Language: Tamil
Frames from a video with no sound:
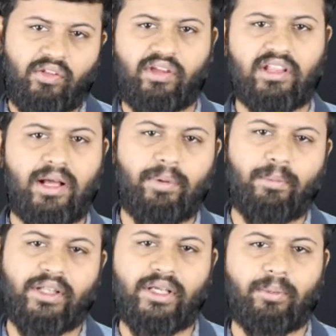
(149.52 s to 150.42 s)
ஸோ
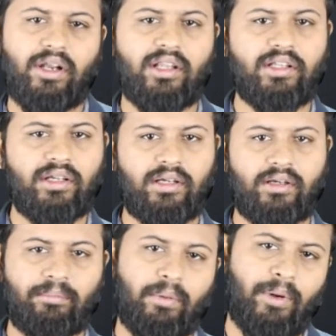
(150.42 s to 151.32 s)
இதுக்கப்புறம் பார்த்திங்க அப்படின்னா அந்த
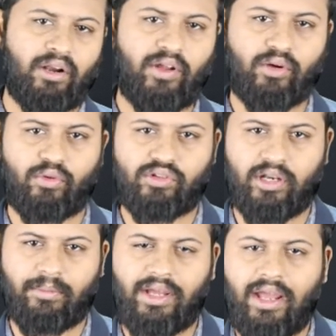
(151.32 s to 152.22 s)
பலூன் வாங்கி
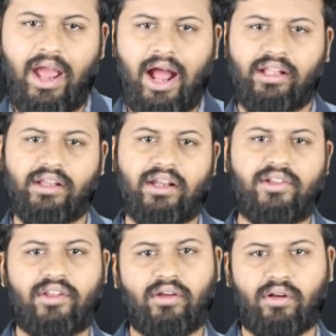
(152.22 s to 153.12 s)
கொடுத்துட்டுமே அந்த
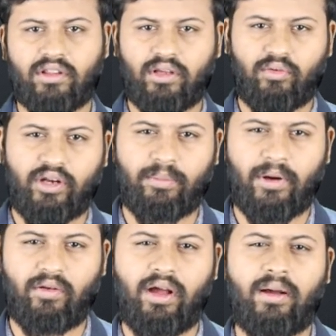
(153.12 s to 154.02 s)
எழுஜி குழந்தைய கூட்டிகிட்டு
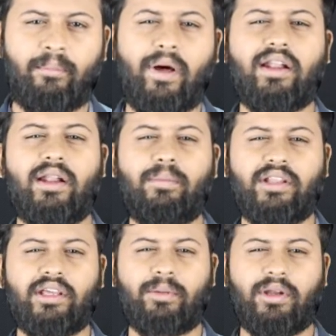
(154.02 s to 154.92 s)
போயிடுவான் மறுநாள்
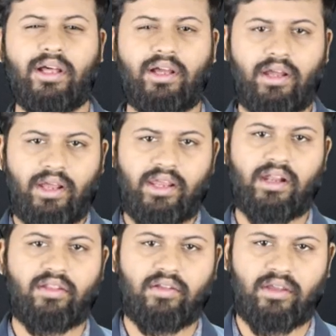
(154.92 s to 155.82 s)
பார்த்திங்க அப்படின்னா
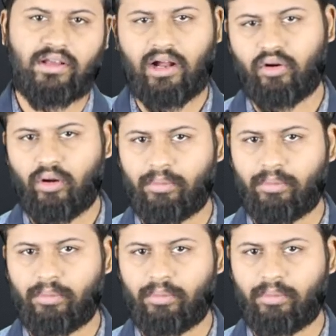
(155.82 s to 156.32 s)
எழுஜி காணும்